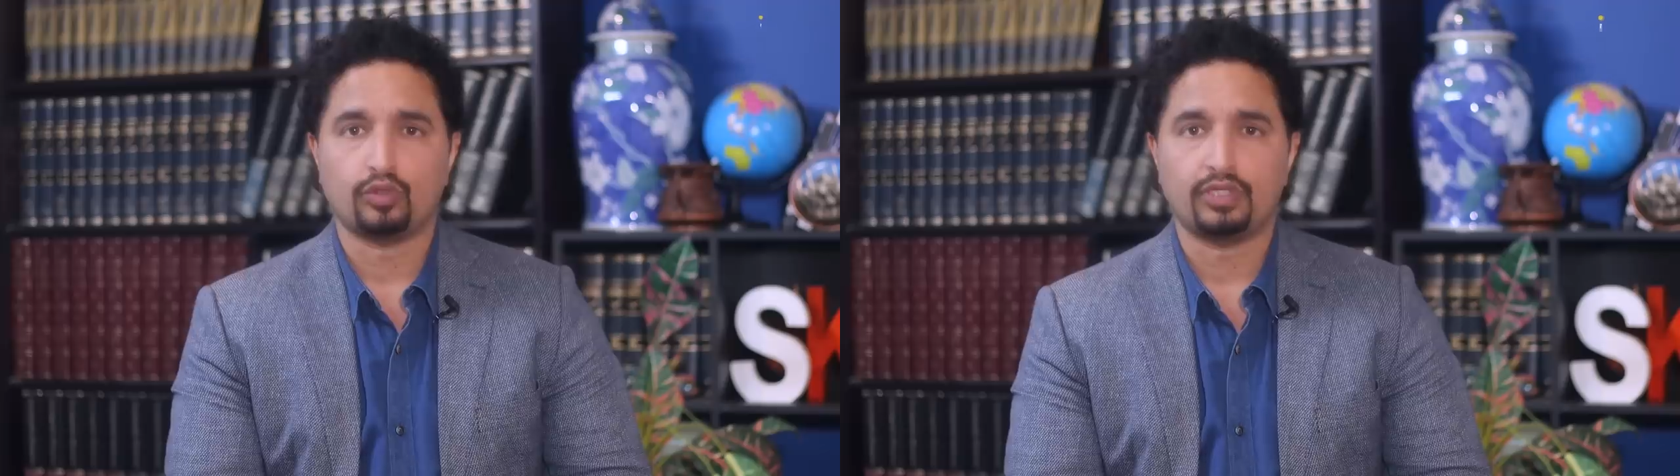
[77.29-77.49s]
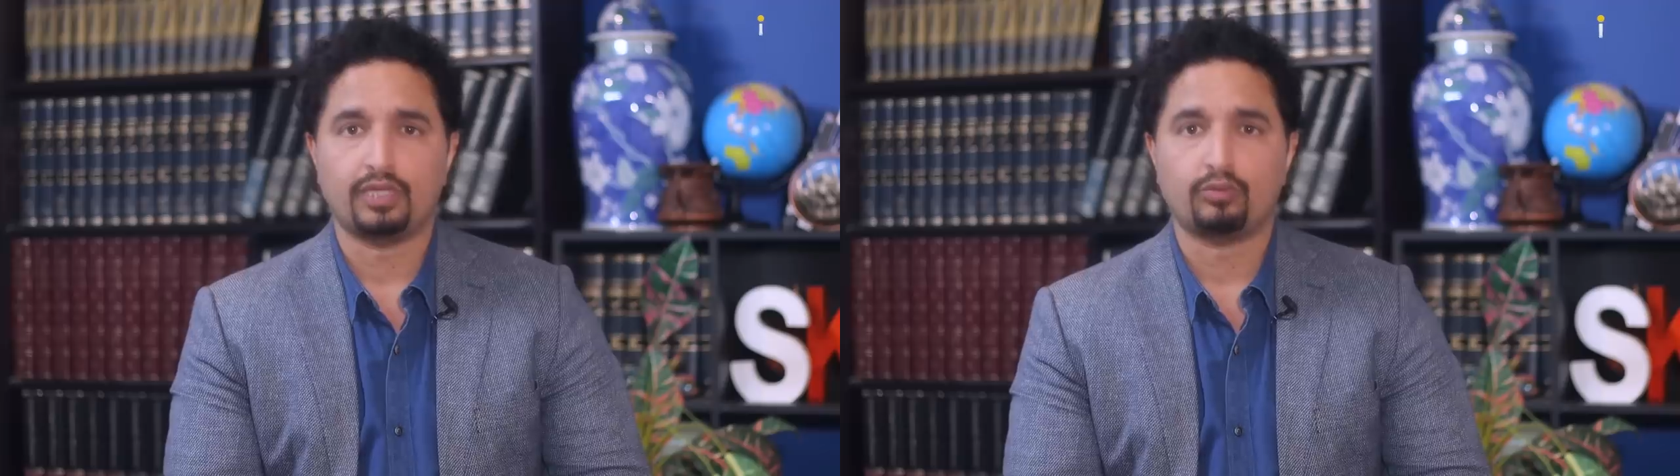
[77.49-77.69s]

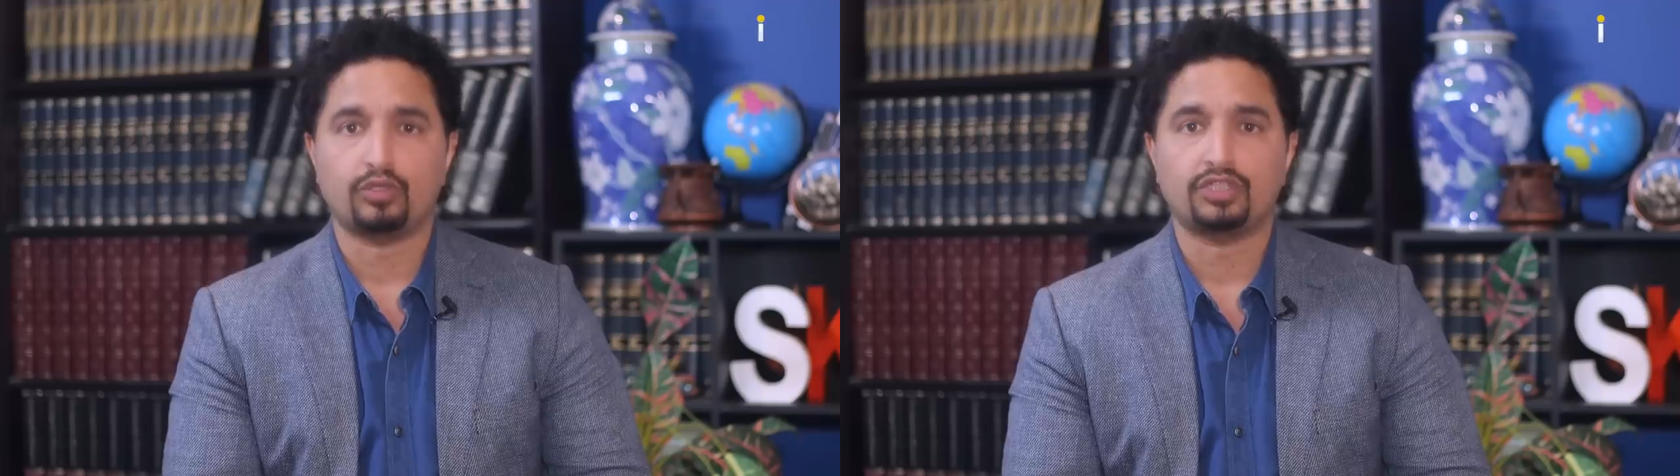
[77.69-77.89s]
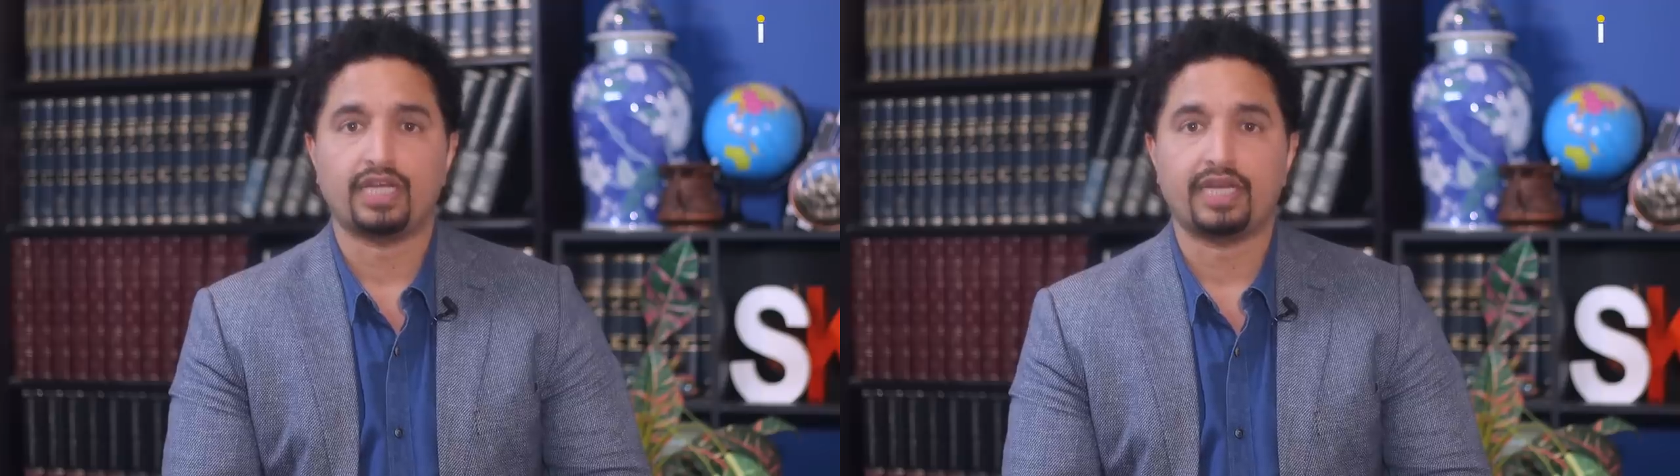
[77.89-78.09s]
सऊदी अरब
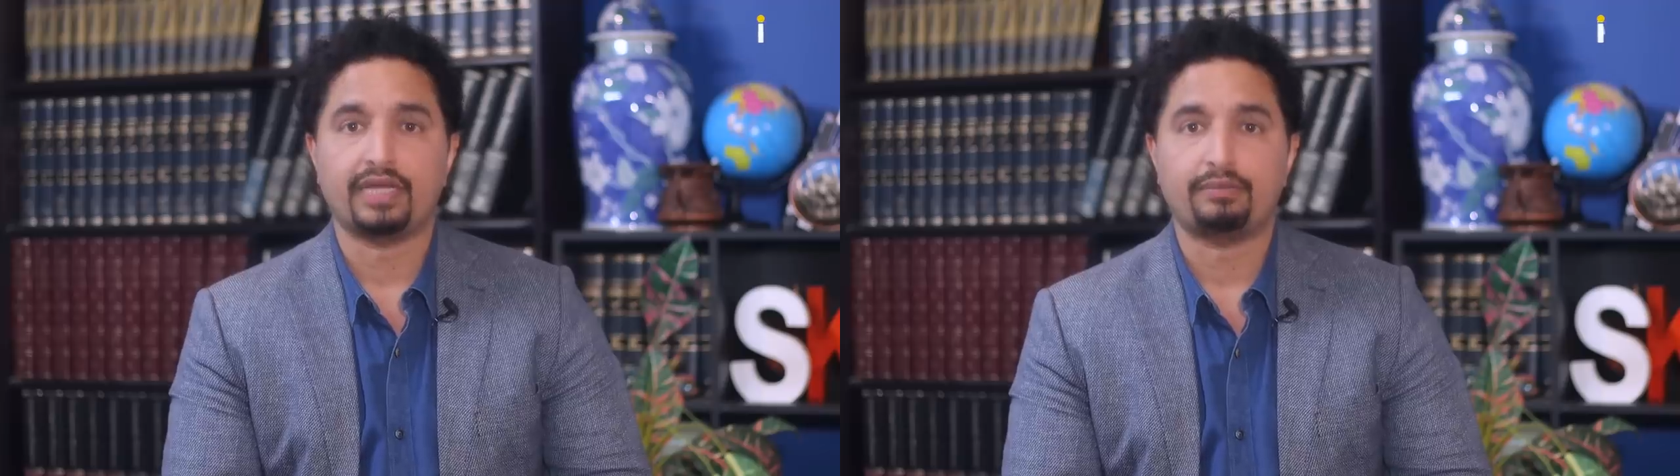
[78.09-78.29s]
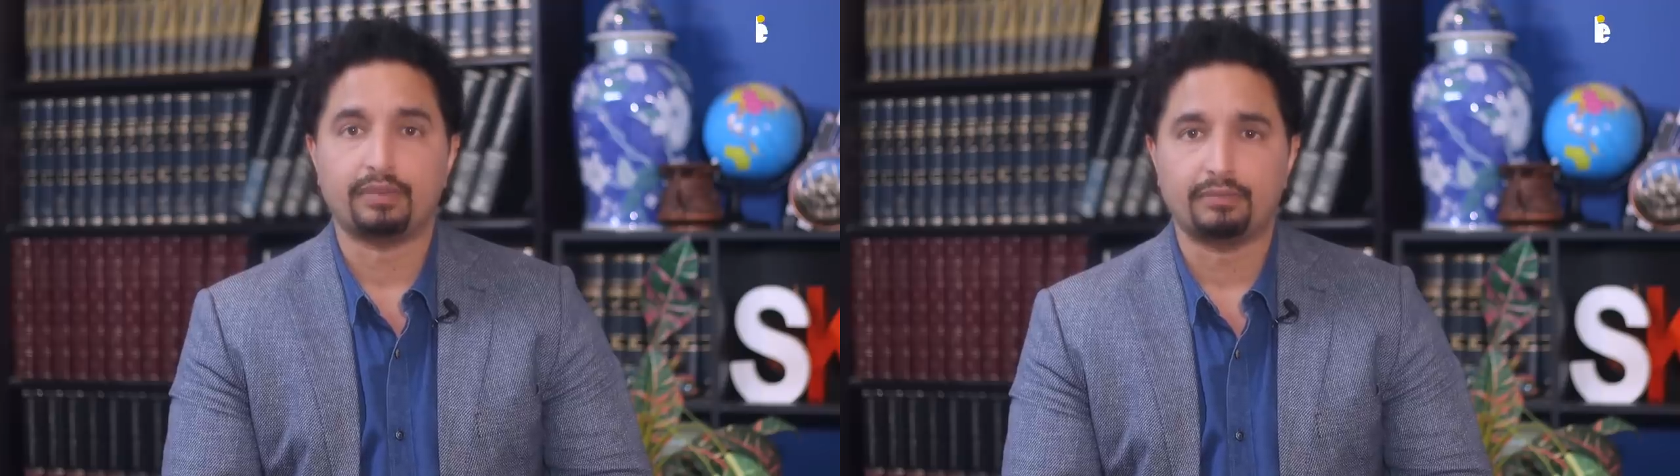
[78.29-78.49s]
को निशाना
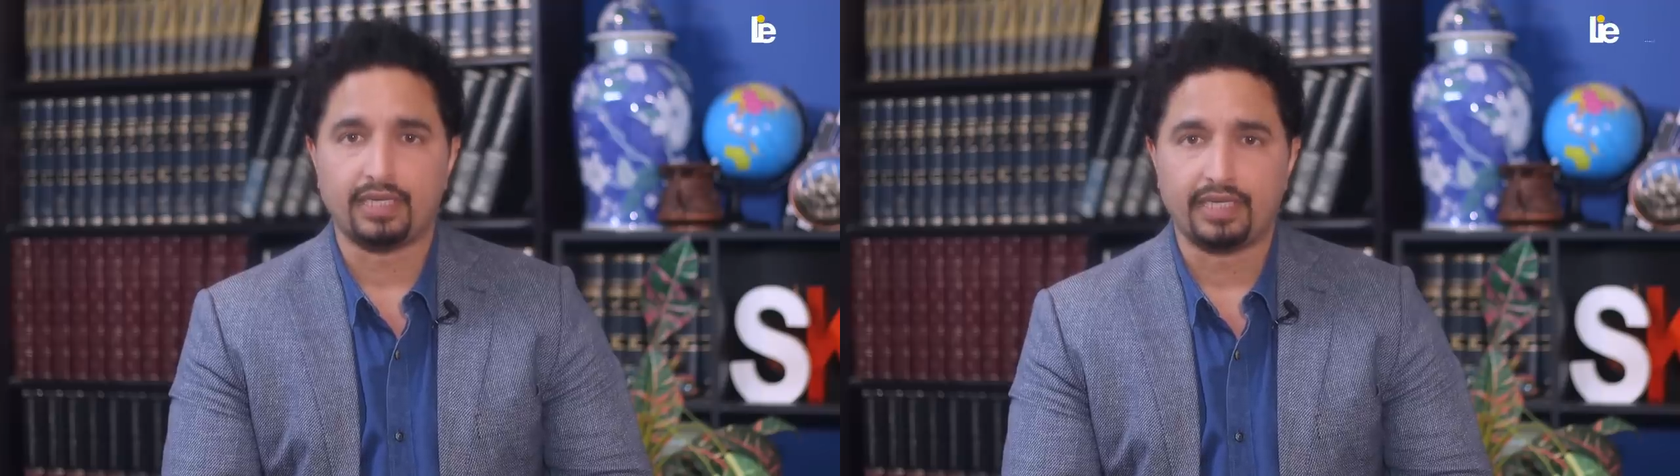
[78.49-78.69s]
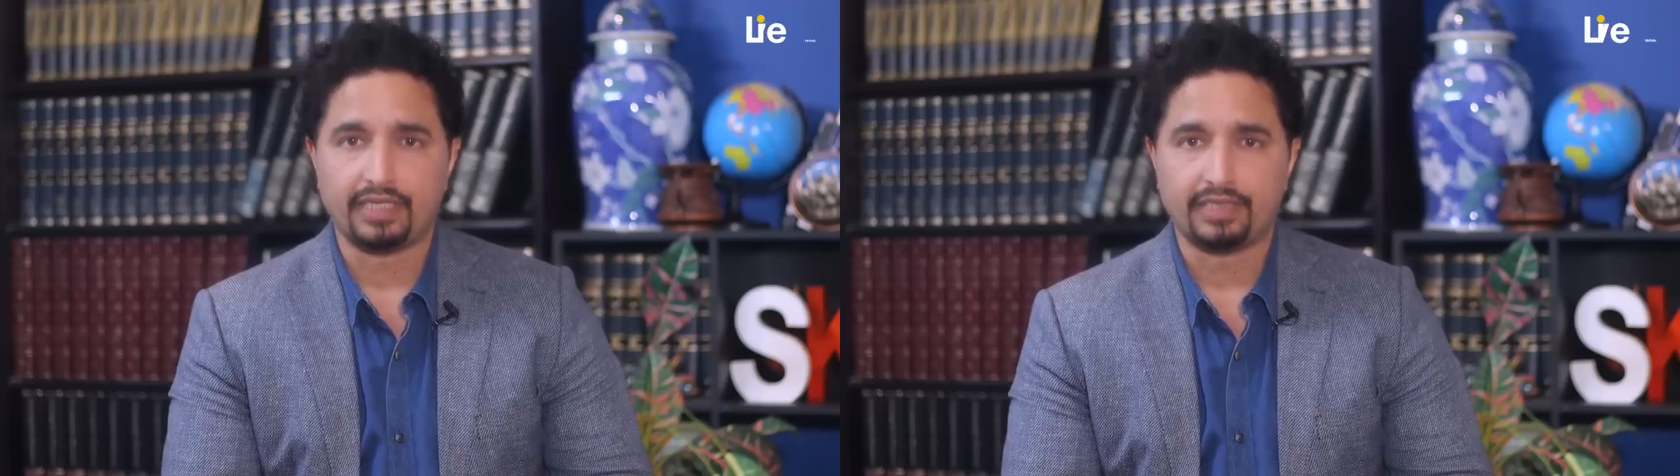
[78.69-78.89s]
इबरत
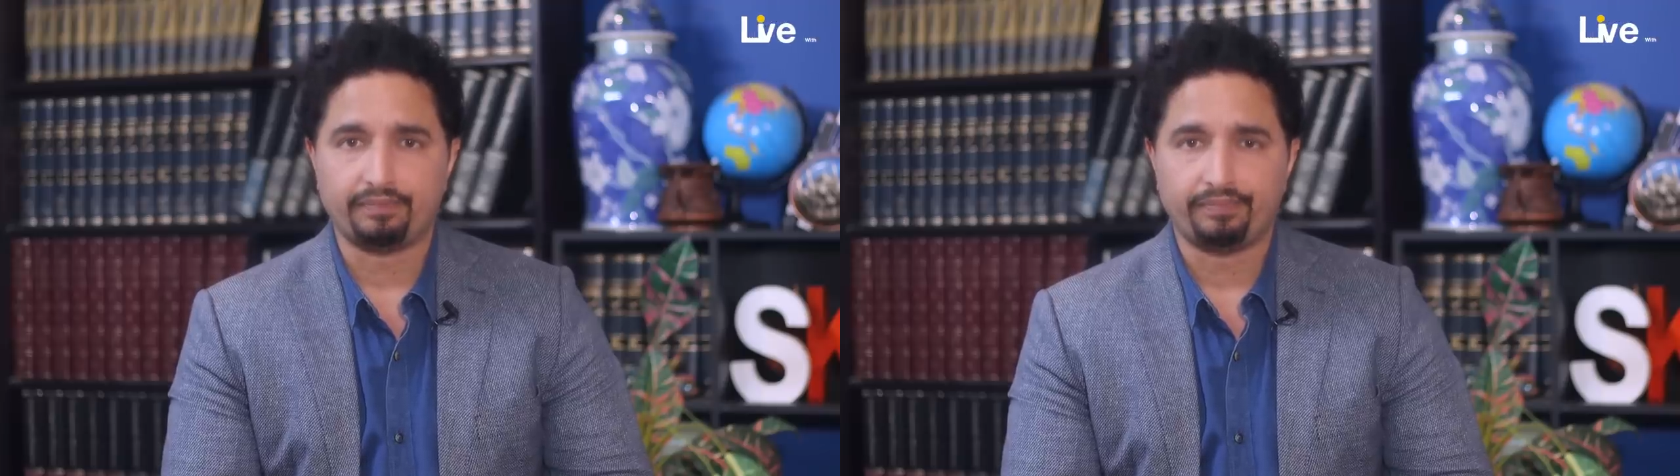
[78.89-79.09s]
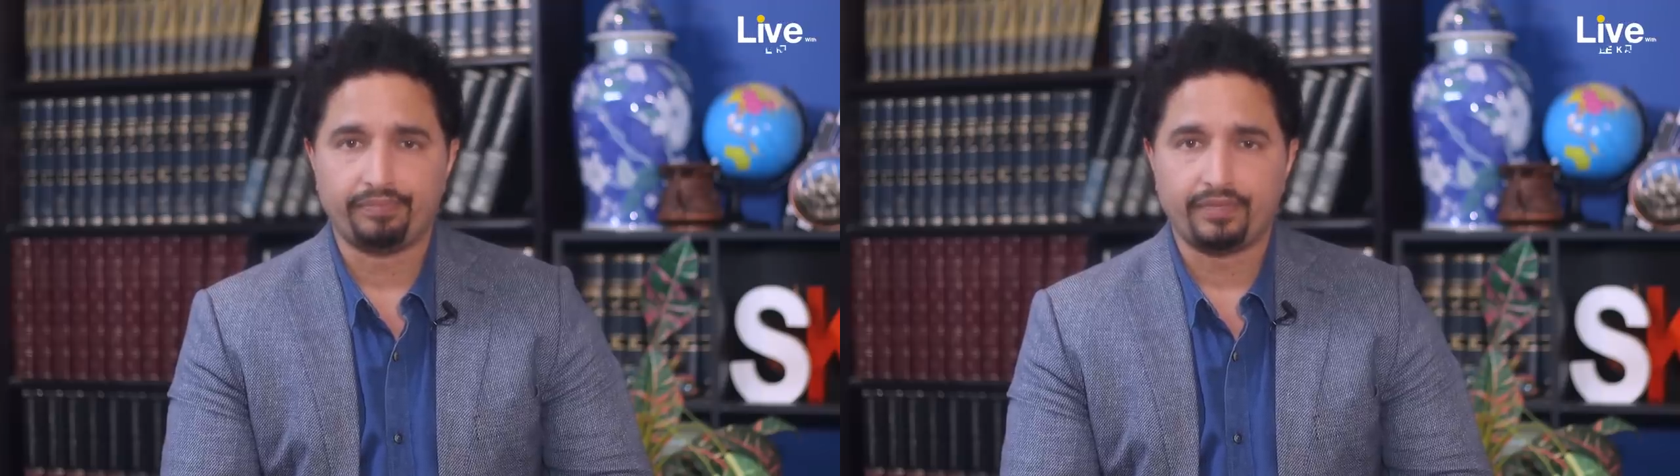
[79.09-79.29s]
बनाने की